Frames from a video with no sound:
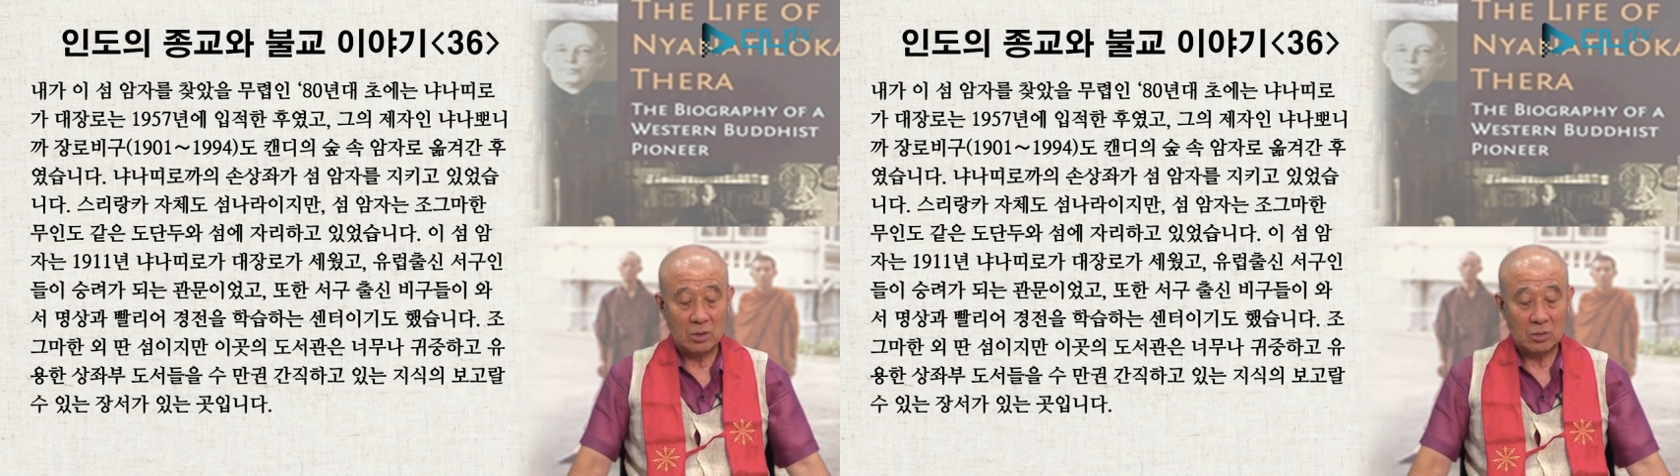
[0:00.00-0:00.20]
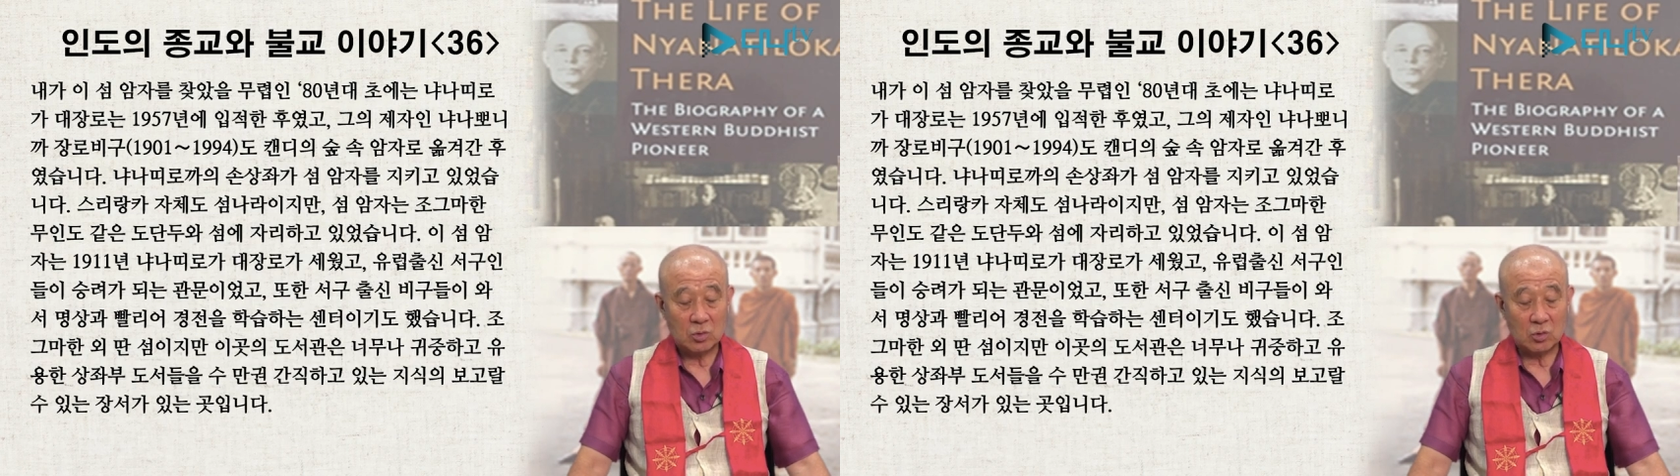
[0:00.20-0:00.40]

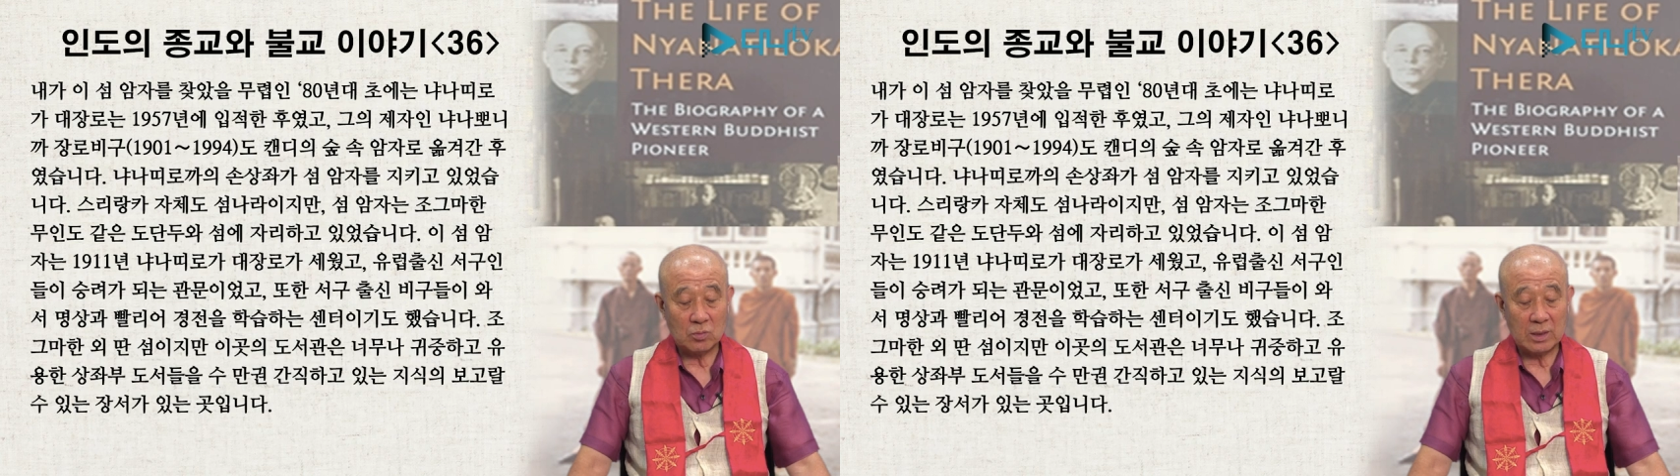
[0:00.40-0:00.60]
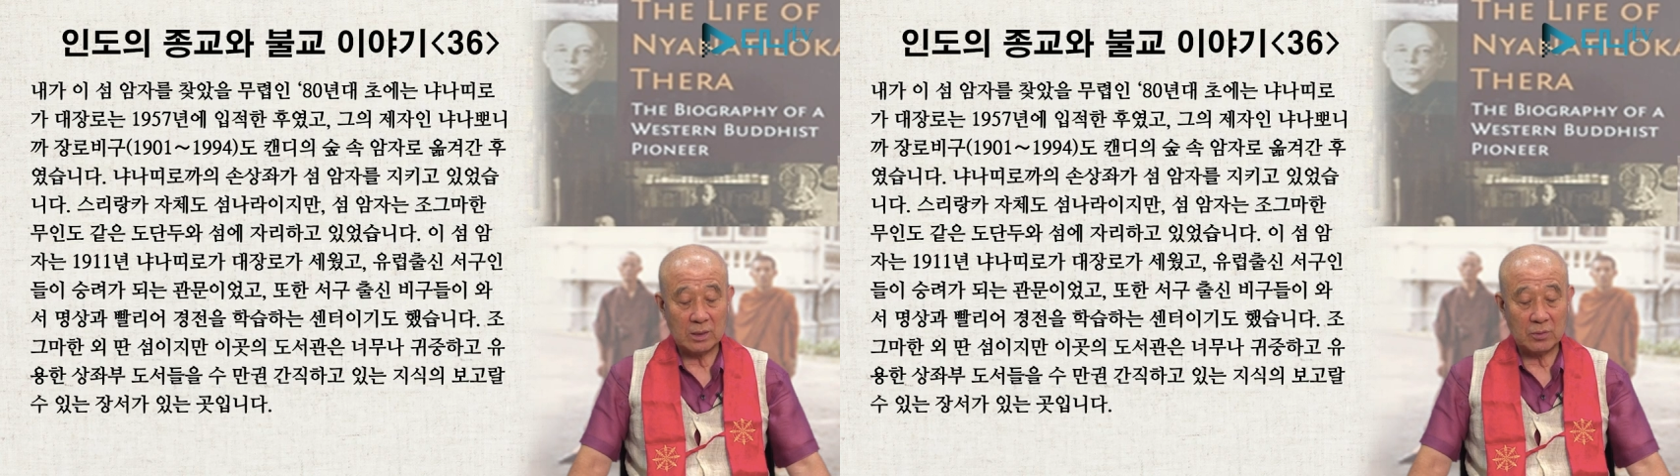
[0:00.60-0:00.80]

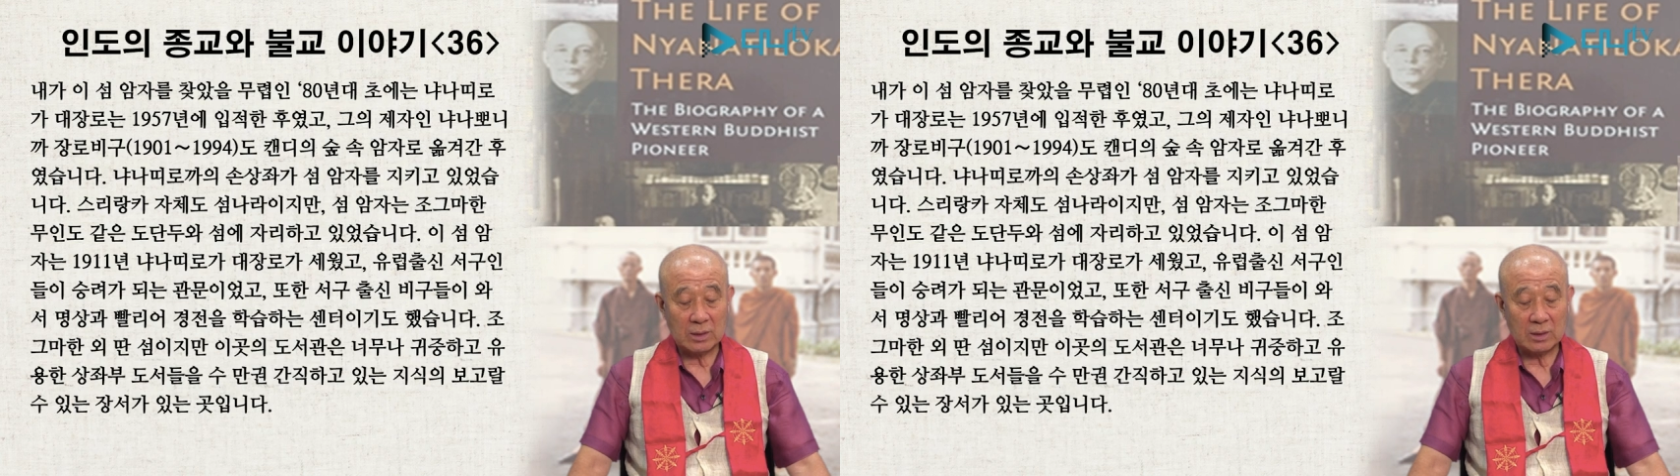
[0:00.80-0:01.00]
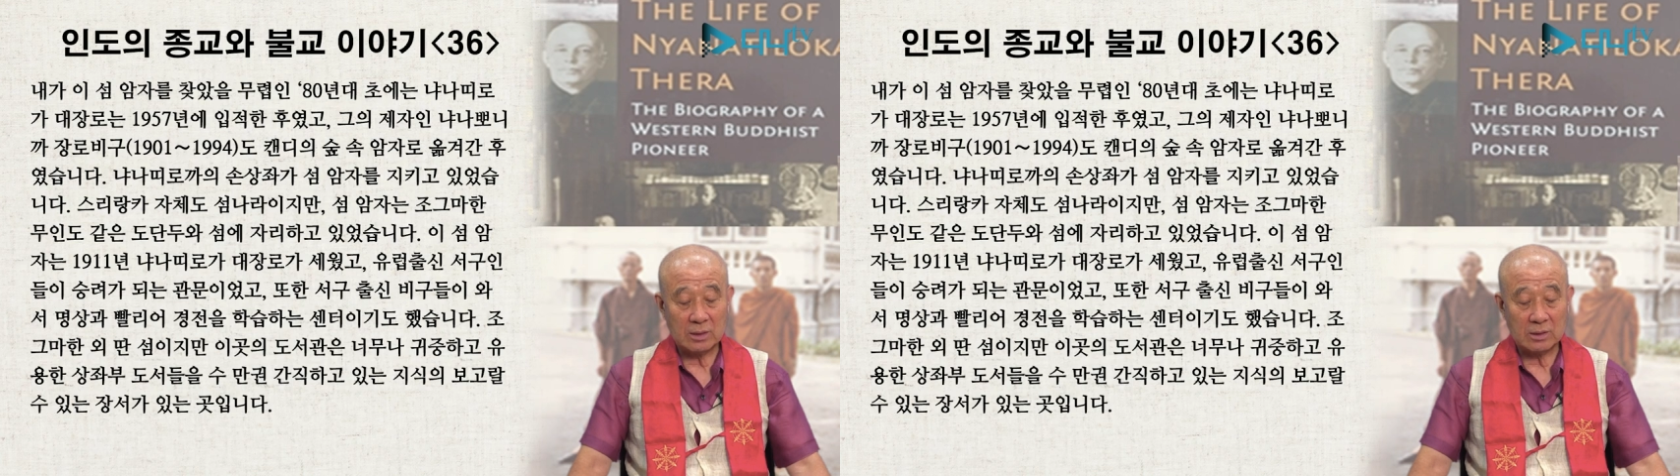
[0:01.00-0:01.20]
조그마한
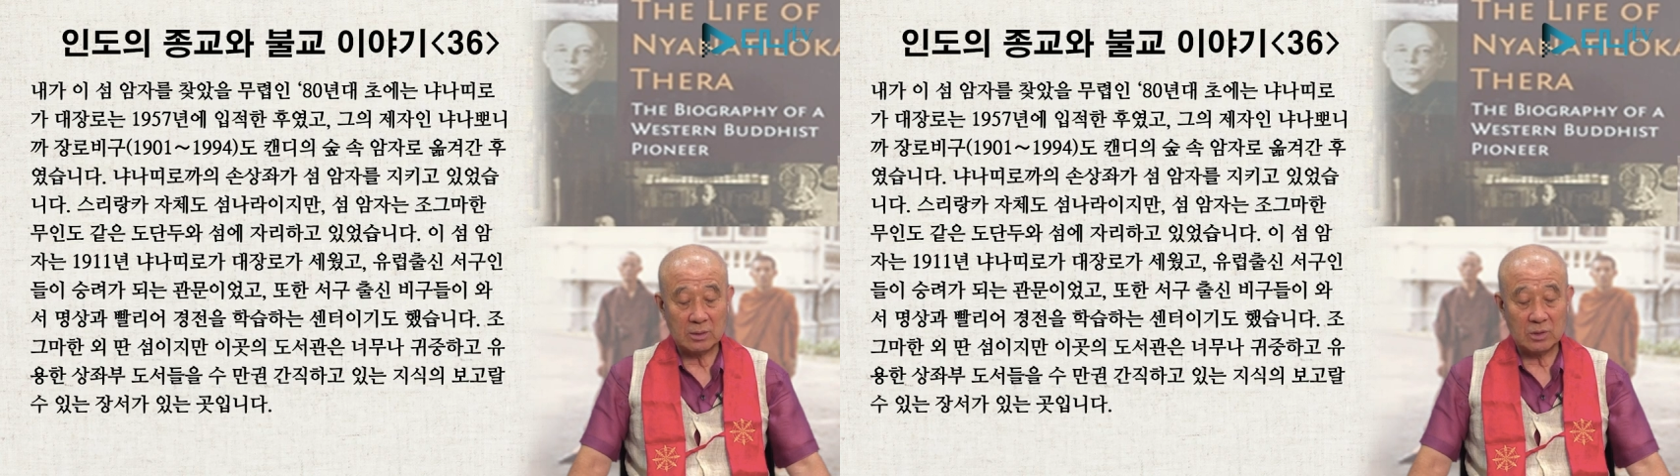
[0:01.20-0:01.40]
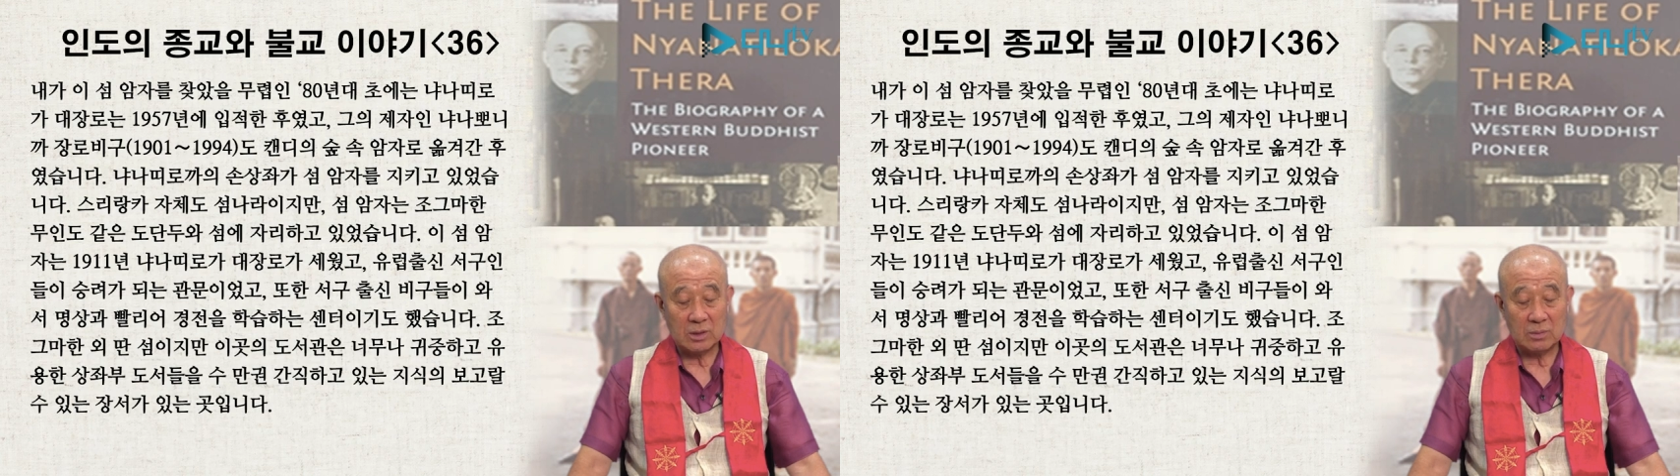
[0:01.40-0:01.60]
외딴
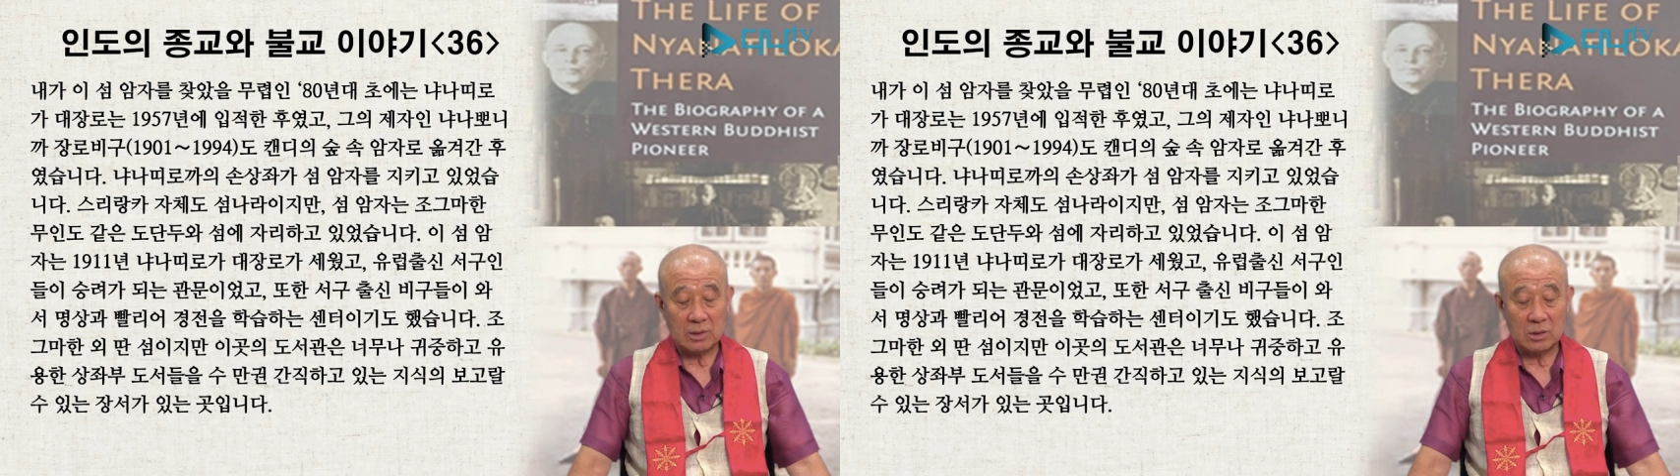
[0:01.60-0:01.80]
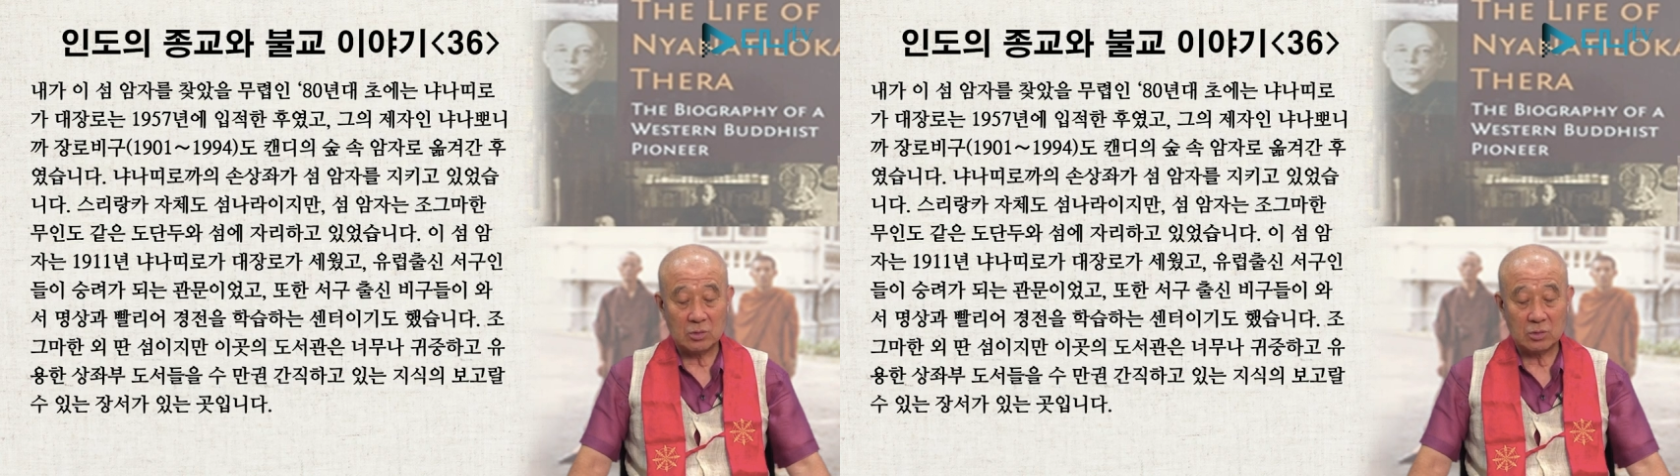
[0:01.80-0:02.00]

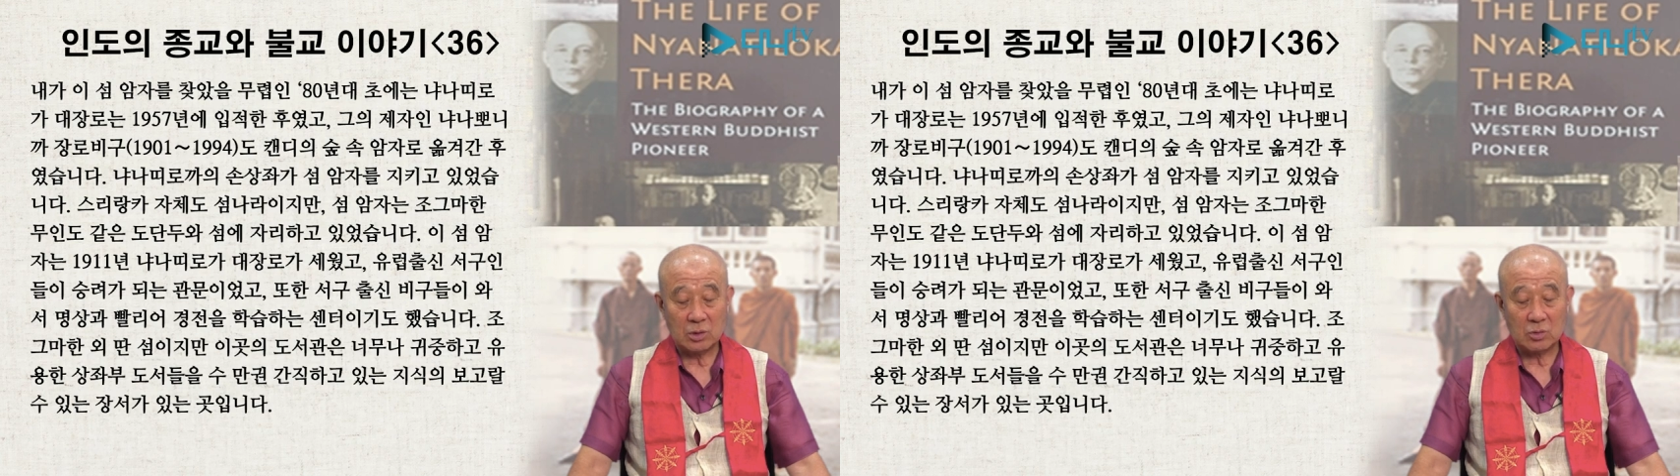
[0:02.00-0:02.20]
섬이지만 이곳에